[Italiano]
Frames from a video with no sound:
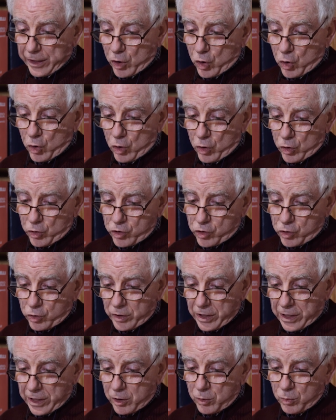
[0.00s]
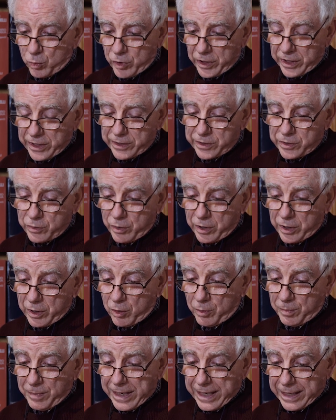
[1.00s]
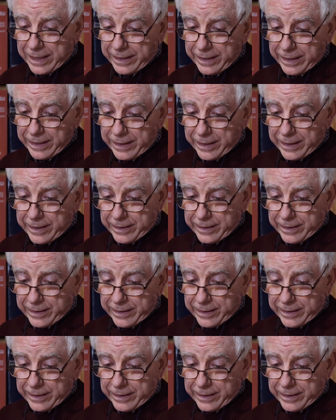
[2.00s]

colosso della comunicazione globale